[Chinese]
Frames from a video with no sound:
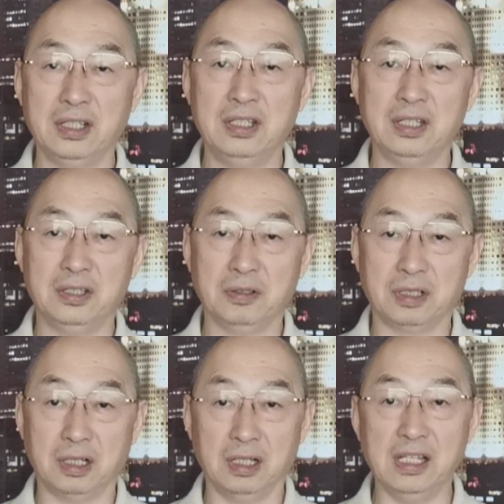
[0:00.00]
仅仅就
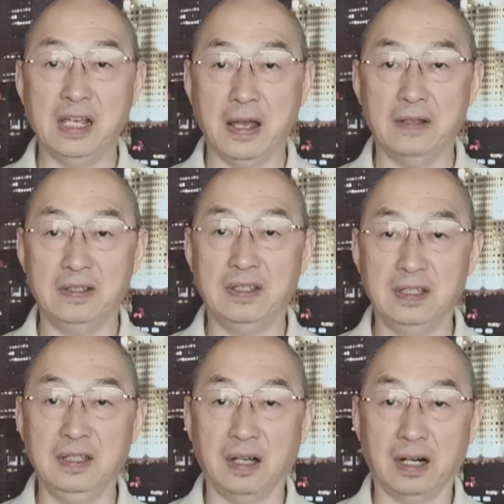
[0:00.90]
是演
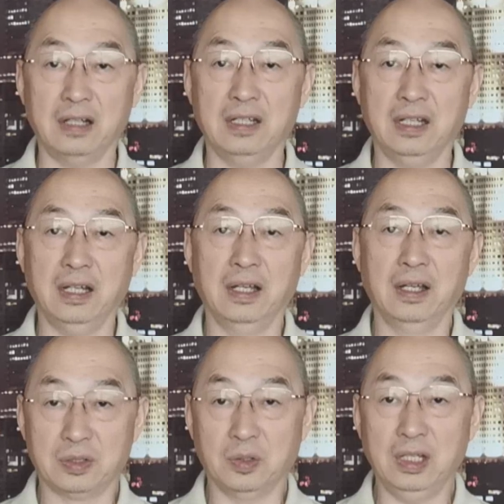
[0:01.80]
习而已。
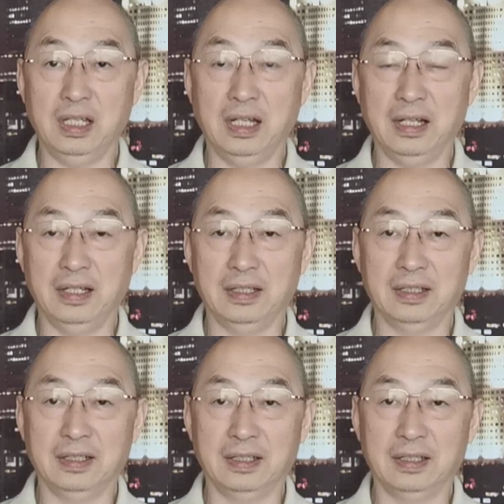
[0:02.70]
所以，
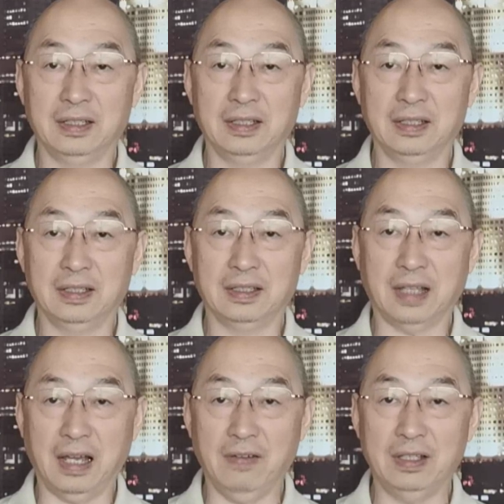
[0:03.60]

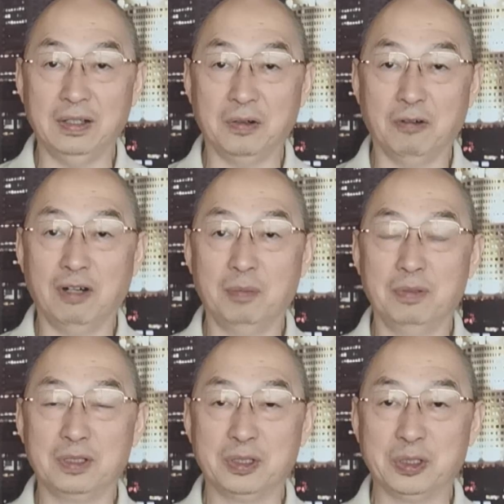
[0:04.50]
台湾的国
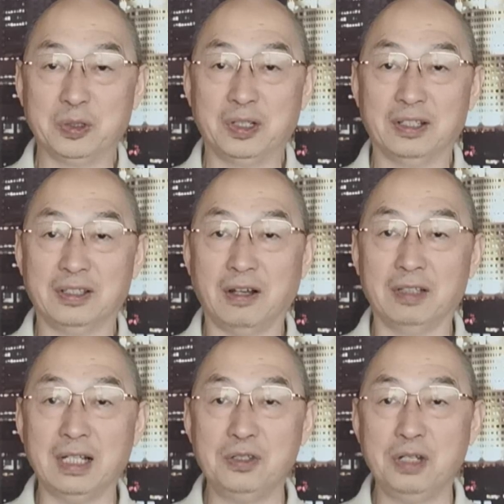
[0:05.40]
防部就是说，
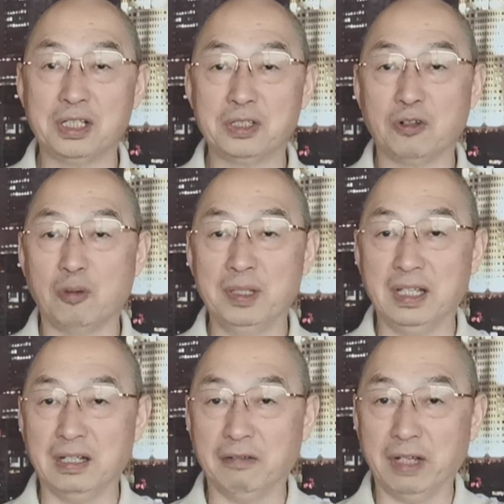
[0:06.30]
导弹确实从我们
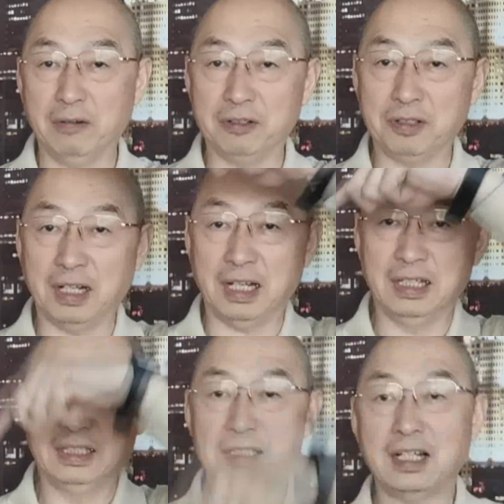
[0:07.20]
顶上飞过去了，
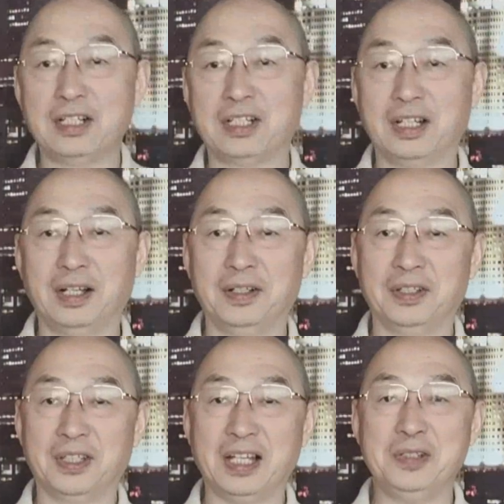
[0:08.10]
但是呢，
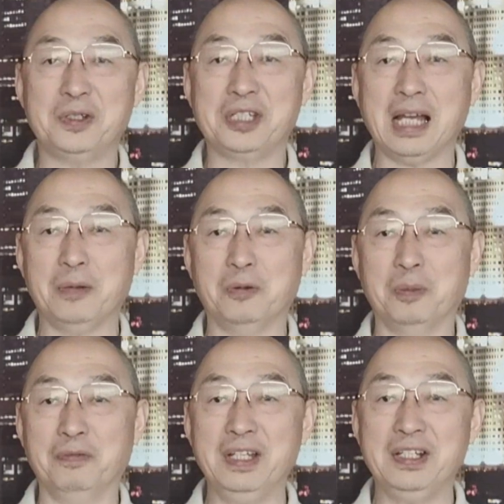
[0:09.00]
他就是吓唬
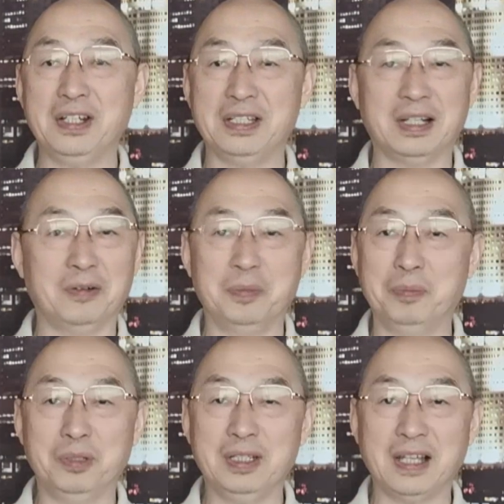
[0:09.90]
我们，威慑一下，我
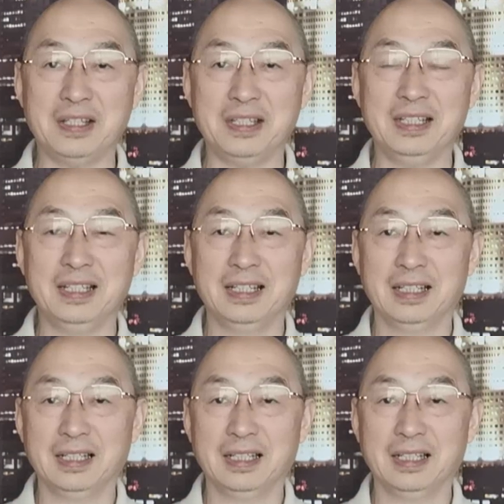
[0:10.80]
们不用担心。